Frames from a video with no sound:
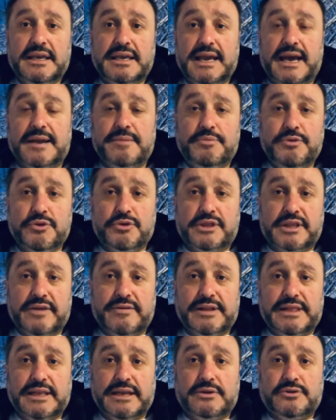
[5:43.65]
Yani büyük
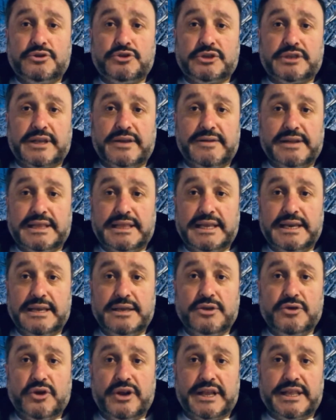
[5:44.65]
devletler küçük
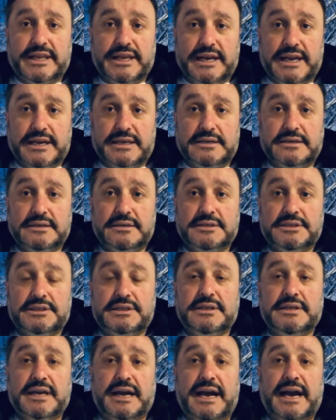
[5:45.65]
devletleri yönetirler.
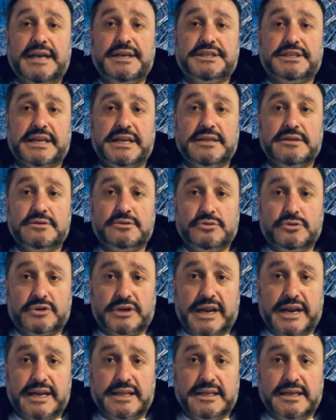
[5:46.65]
Şimdi aynı şeyi
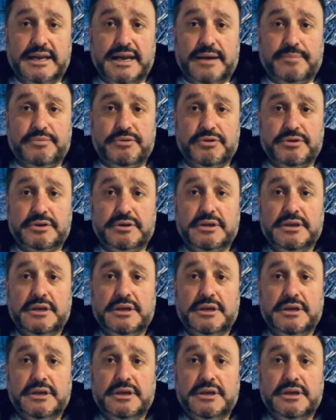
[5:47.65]
Ukrayna'da ne yapıyor?